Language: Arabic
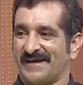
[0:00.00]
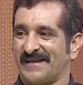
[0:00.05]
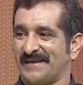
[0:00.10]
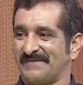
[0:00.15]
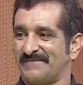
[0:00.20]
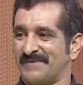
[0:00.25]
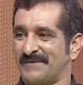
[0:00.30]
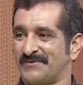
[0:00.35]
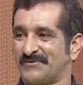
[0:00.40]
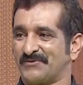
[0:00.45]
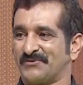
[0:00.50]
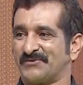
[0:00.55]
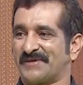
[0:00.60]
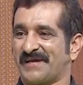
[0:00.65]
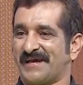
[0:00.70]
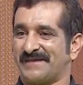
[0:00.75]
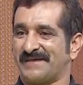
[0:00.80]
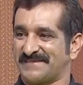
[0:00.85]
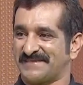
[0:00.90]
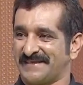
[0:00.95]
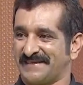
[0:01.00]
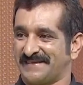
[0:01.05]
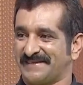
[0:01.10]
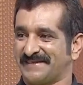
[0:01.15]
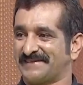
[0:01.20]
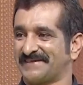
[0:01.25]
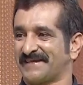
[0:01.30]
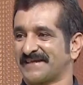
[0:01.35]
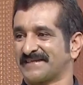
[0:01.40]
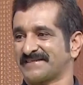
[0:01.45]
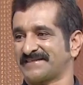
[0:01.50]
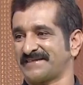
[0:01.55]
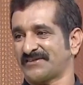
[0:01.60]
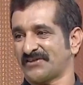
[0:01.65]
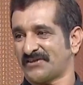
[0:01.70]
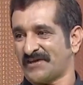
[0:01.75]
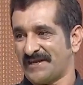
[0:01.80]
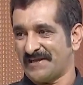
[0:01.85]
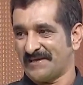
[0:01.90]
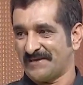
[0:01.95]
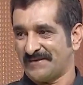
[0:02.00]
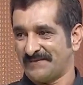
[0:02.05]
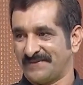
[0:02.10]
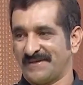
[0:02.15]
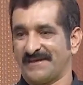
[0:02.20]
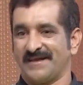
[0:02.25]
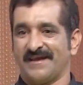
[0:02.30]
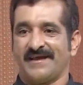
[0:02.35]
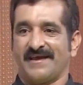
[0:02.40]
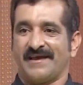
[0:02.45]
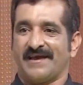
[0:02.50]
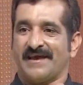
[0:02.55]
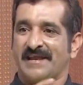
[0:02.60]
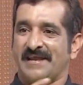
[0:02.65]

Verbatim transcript: لما بتكون 50 تقدر تسيطر عليهم صحيح.